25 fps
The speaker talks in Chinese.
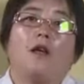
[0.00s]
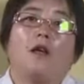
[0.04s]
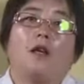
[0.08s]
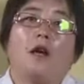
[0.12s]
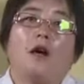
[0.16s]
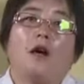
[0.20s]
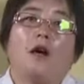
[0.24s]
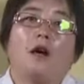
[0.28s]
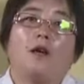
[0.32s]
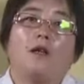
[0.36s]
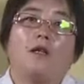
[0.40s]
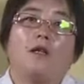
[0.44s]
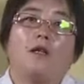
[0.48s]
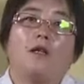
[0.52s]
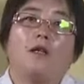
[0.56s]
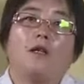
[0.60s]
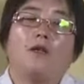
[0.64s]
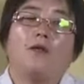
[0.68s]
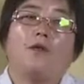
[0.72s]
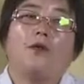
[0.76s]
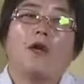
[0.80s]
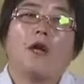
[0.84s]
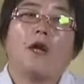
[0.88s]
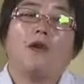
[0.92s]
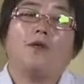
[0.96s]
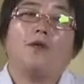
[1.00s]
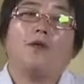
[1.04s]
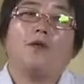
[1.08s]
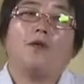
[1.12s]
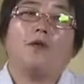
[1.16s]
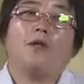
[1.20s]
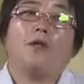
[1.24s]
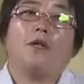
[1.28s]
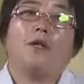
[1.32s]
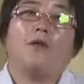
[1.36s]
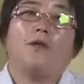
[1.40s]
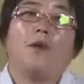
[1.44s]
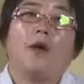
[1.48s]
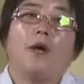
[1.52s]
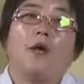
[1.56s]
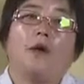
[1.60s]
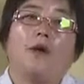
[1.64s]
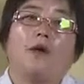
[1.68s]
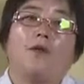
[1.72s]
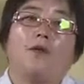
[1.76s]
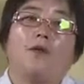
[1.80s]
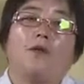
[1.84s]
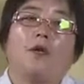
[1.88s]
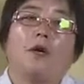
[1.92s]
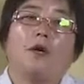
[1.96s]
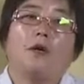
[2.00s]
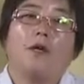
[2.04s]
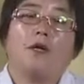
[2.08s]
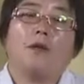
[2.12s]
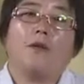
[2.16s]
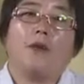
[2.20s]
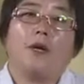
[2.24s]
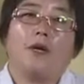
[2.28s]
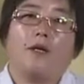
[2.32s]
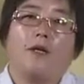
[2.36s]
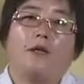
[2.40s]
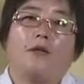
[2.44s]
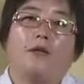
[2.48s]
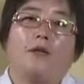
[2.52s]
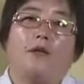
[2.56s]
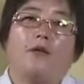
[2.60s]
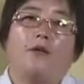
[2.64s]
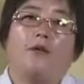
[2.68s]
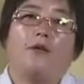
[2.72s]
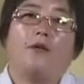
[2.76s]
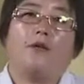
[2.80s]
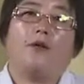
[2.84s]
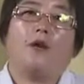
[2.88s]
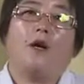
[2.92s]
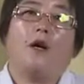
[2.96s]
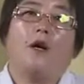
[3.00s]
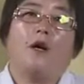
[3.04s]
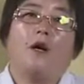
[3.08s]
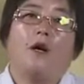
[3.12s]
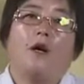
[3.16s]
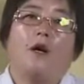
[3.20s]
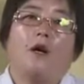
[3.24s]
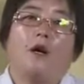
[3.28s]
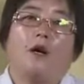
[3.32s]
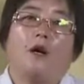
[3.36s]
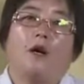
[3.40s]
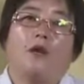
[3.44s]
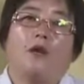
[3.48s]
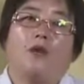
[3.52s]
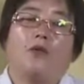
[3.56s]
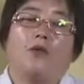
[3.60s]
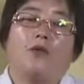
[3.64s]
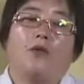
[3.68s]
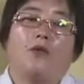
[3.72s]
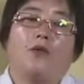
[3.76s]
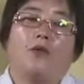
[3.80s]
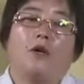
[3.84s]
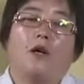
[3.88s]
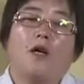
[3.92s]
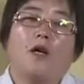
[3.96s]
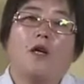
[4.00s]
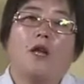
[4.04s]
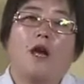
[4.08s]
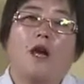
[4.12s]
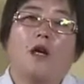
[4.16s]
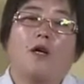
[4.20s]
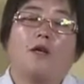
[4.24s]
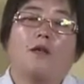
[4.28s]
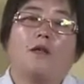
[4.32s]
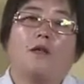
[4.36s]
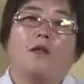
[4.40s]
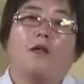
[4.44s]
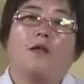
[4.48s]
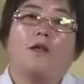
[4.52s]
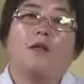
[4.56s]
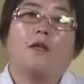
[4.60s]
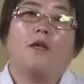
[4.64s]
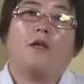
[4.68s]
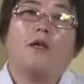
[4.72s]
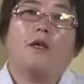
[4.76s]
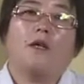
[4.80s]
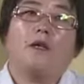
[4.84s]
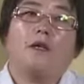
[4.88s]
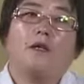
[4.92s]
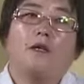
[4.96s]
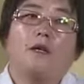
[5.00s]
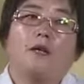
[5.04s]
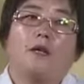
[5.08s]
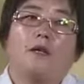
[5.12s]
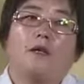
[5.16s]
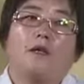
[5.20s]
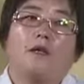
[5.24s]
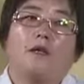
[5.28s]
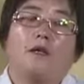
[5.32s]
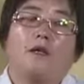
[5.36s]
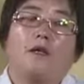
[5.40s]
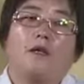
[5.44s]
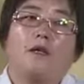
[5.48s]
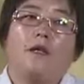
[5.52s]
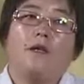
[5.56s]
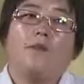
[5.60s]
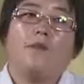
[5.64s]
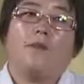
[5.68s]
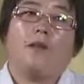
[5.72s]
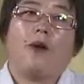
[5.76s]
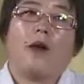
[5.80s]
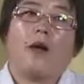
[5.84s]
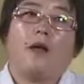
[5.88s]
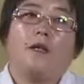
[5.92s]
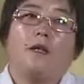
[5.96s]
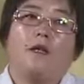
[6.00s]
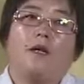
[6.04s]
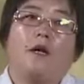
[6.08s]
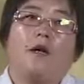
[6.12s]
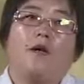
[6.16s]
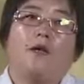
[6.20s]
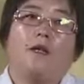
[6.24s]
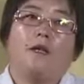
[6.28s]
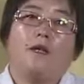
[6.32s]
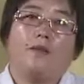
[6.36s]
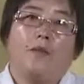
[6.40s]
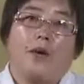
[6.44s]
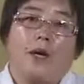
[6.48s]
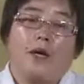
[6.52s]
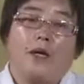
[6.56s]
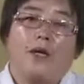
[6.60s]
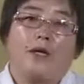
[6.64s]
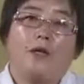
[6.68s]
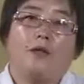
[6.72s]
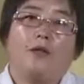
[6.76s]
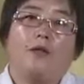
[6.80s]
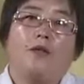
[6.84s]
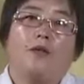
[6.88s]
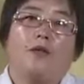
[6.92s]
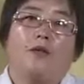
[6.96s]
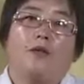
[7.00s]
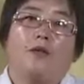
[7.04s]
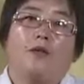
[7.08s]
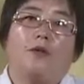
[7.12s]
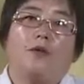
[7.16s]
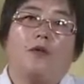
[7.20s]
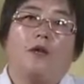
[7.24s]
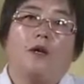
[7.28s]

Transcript: 然后二级高血压就是一百六到一百七十九，呃，舒张压是那个一百到一百零九，